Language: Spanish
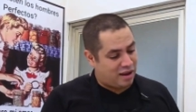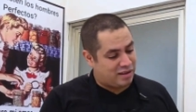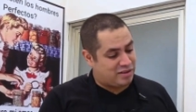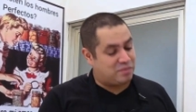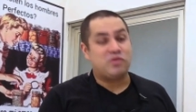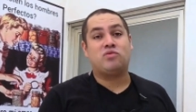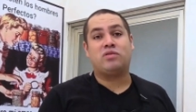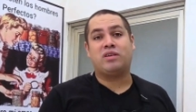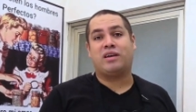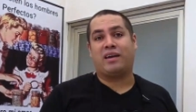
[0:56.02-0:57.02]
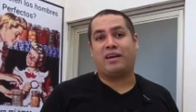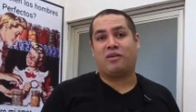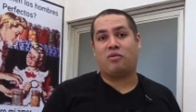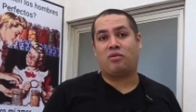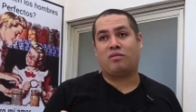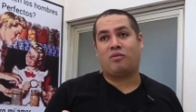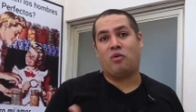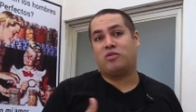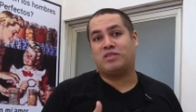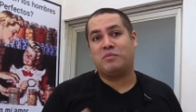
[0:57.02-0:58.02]
el chimichurri que
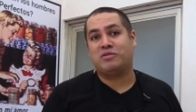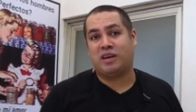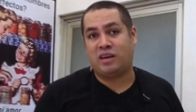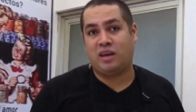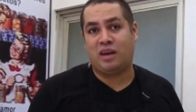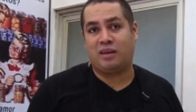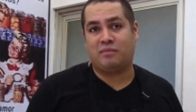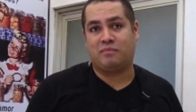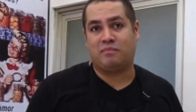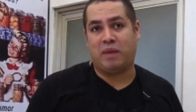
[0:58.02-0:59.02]
conocemos aquí en